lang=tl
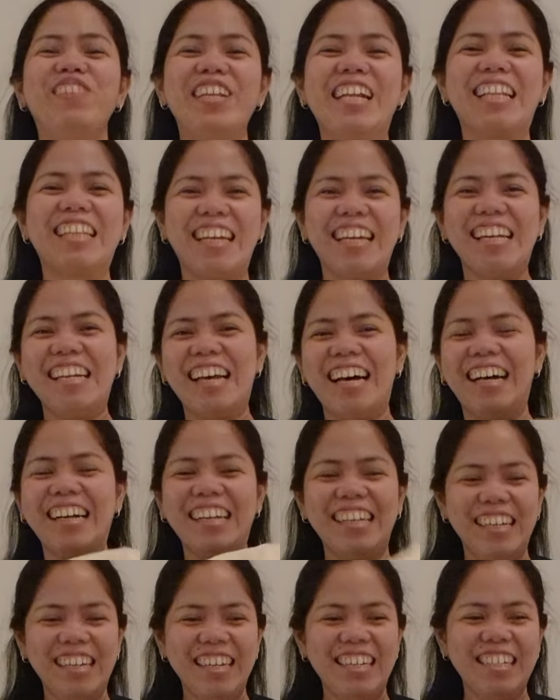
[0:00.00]
Pinatay na.
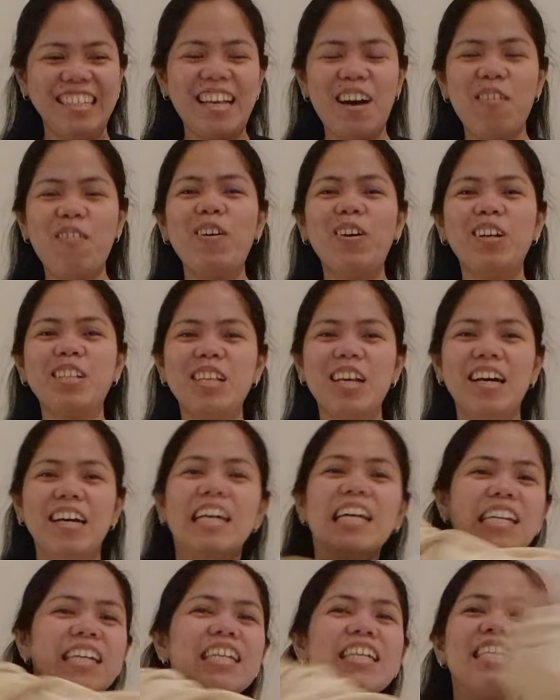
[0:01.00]
Tapos,
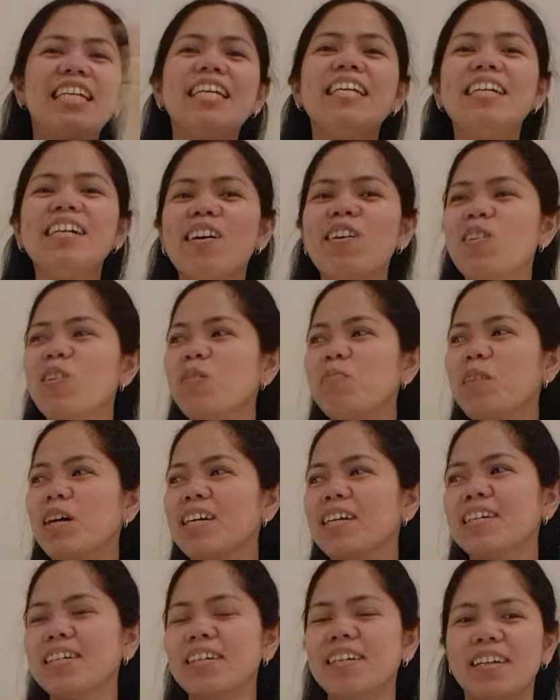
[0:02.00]
nagising ako
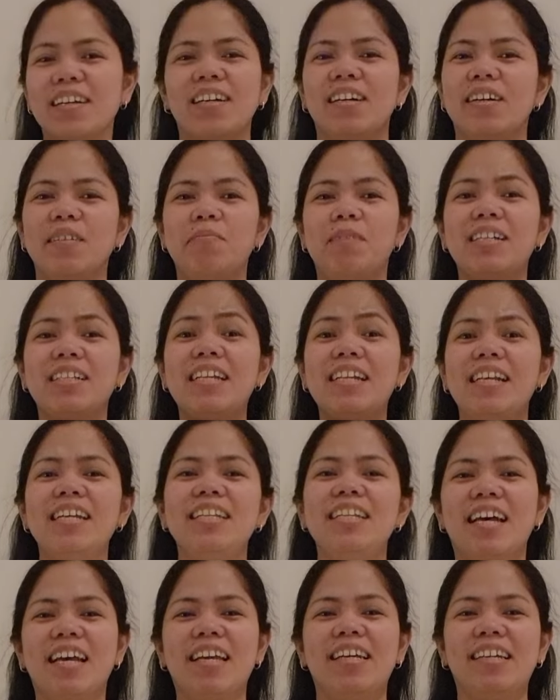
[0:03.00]
mag, magnanay
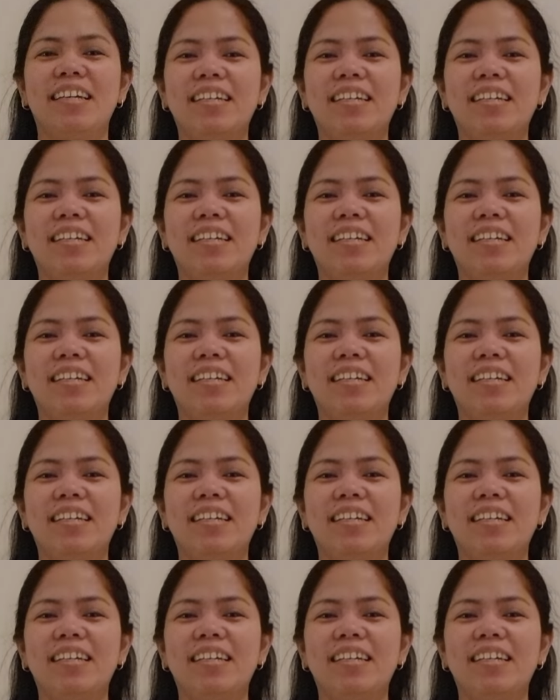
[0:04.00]
na.